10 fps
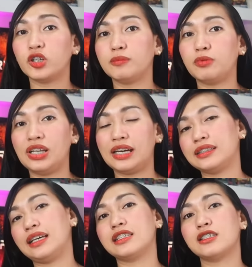affordable
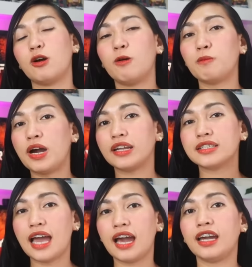lang din. So,
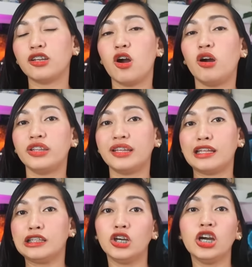para sa akin, okay
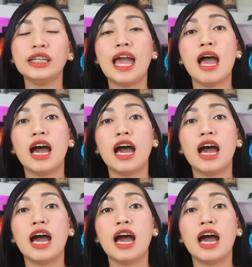na rin yun.